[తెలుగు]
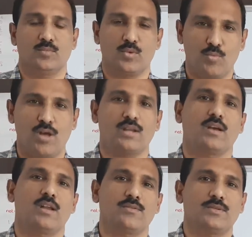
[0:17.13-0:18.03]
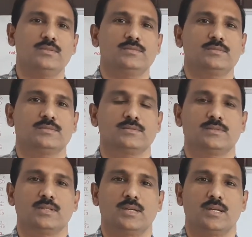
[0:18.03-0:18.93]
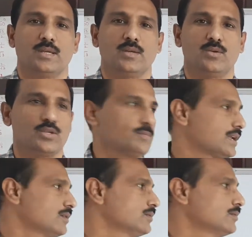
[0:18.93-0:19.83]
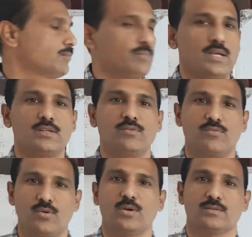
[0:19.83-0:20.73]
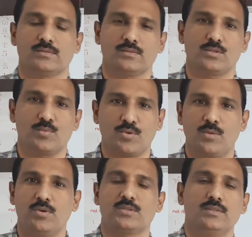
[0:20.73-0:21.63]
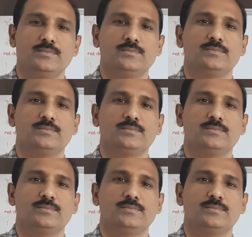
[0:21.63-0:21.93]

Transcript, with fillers: గుడ్ మార్నింగ్ ఆల్ ఆఫ్ యూ ఈరోజు మనం పజిల్ ఫోర్ చెప్పుకోబోతున్నాం